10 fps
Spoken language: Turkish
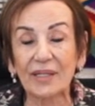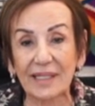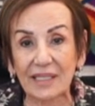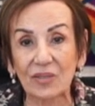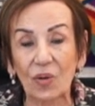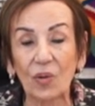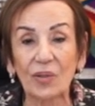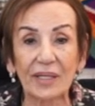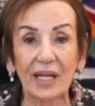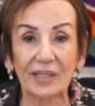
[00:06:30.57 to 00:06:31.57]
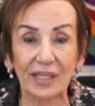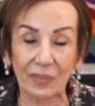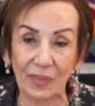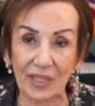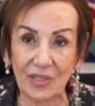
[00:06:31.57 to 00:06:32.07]
nedir onları
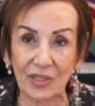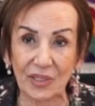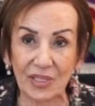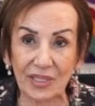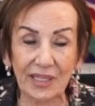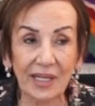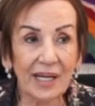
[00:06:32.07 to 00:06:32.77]
anlatmaya çalıştık.